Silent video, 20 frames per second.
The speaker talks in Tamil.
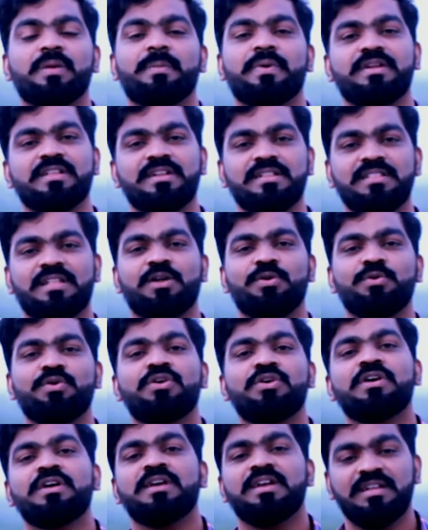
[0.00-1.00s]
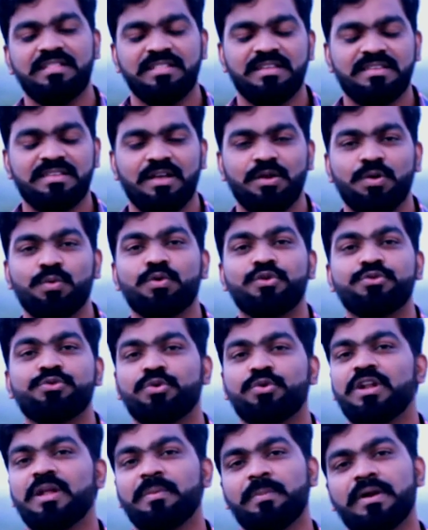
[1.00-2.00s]
முடியல பட் இருந்தாலும் இந்த சாங்கும் ஒரு
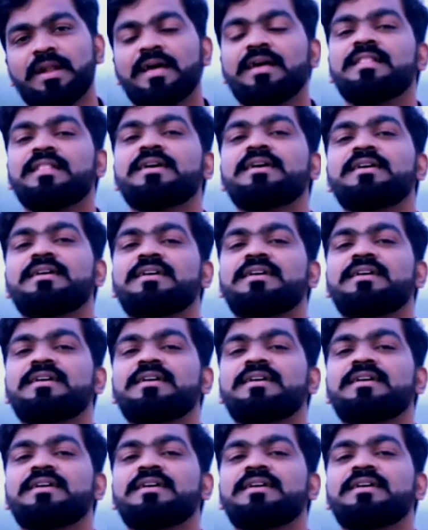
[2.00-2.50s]
சொல்லப்படாத